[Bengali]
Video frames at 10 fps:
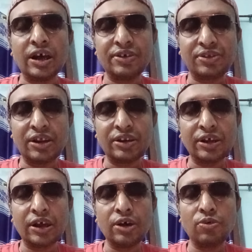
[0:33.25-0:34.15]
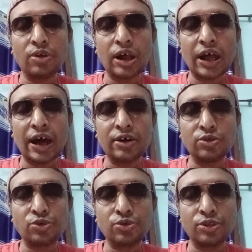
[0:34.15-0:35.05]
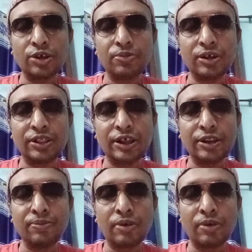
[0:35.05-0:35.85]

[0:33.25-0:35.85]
স্টার্টিংয়ে ওরা এগারোশো দেবে তিন